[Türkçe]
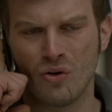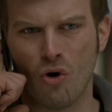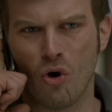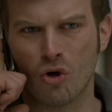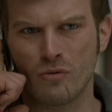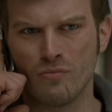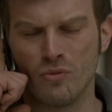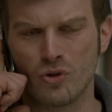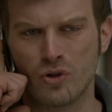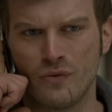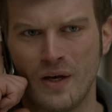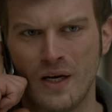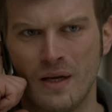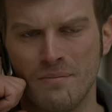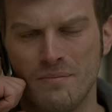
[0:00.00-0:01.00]
Korkmuş
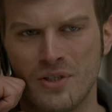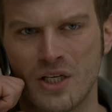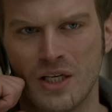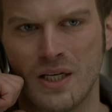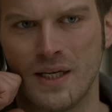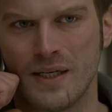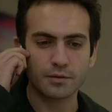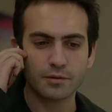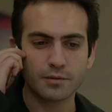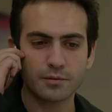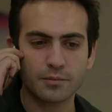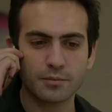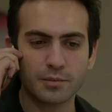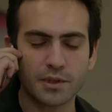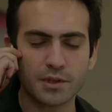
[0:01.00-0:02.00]
falan bir şeyler.
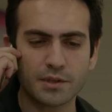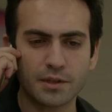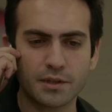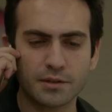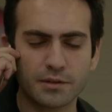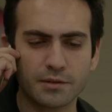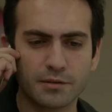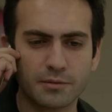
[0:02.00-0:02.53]
Bak sen